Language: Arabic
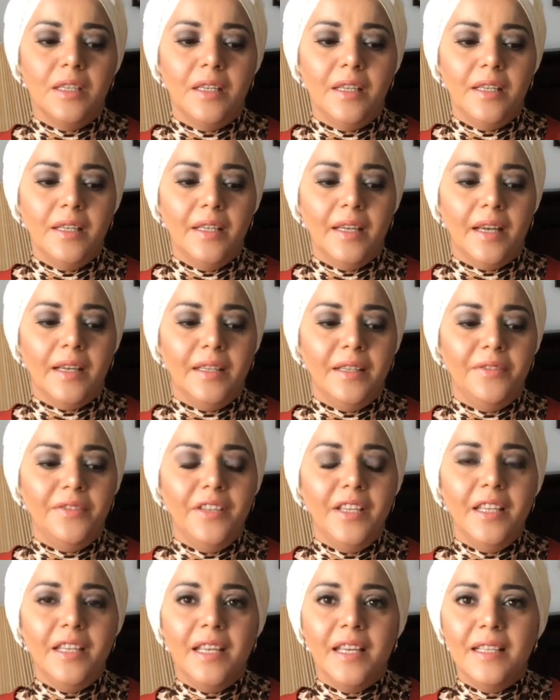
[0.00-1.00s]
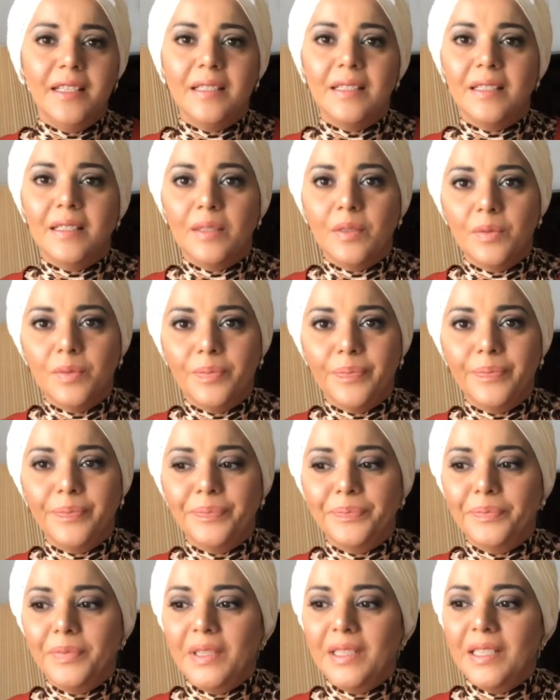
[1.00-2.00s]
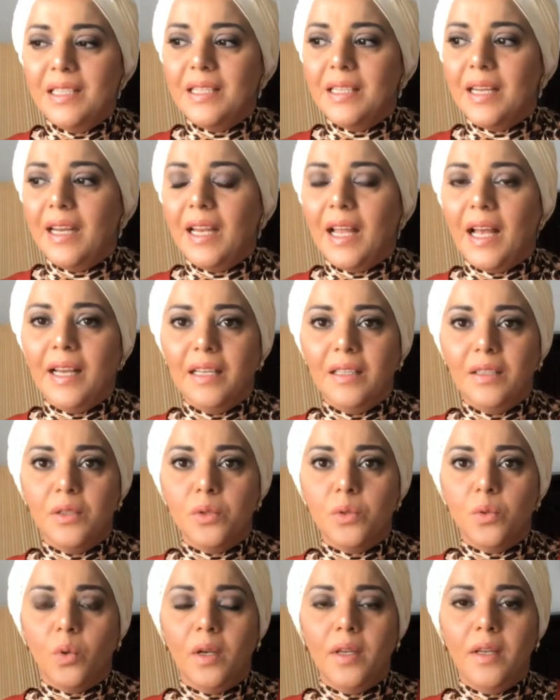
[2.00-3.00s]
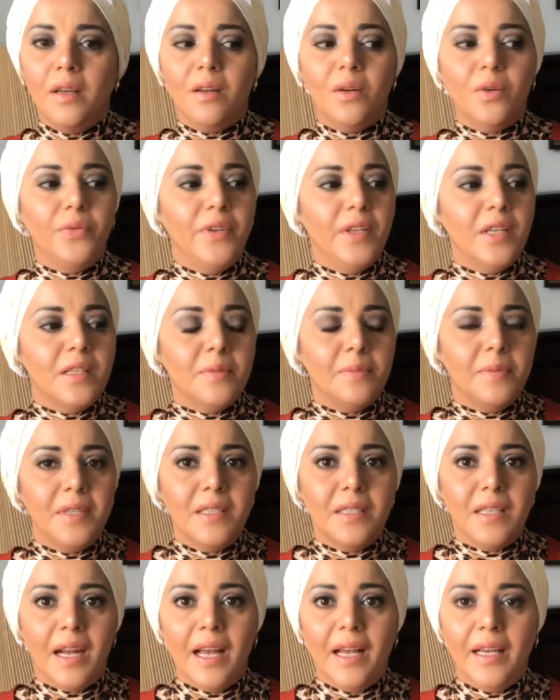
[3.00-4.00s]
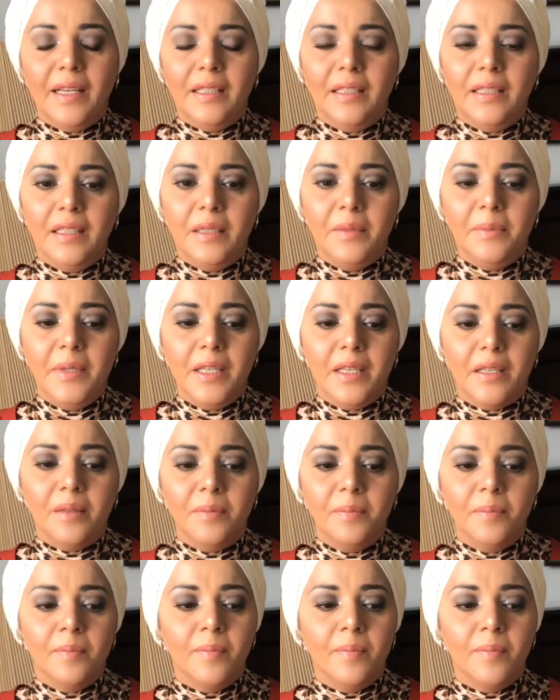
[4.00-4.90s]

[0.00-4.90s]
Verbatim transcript: يعني في ناس بتسرق الحاجات الصغيرة وفي ناس بتسرق حاجات الكبيرة